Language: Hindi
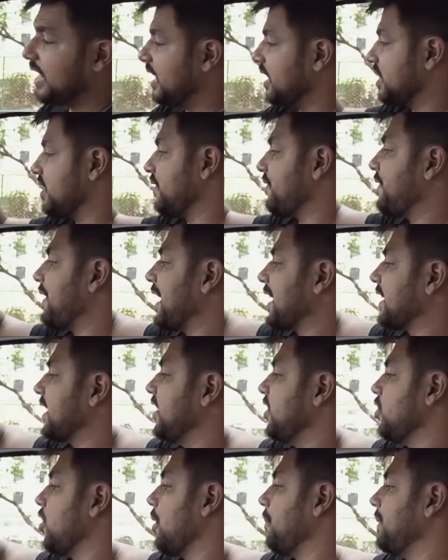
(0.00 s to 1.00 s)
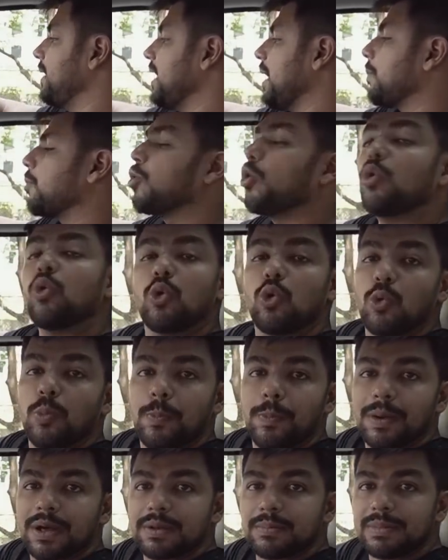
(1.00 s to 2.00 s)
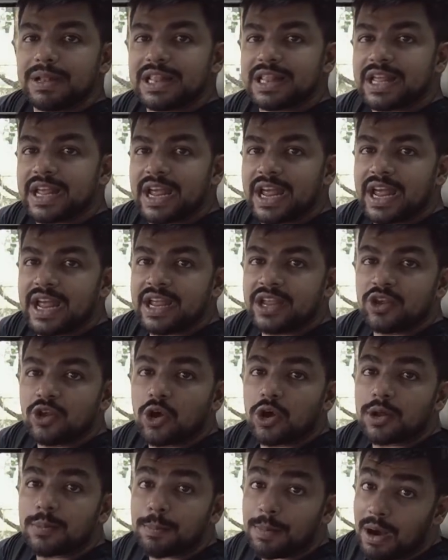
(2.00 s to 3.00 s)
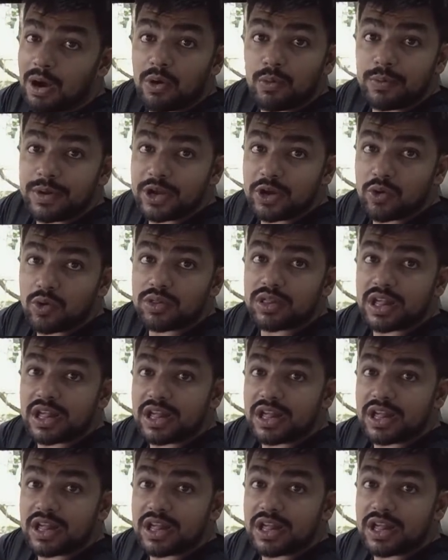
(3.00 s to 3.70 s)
इज़ द फैक्ट कि नॉर्मली आपको ऊपर मिलते हैं योर पावर विंडोज़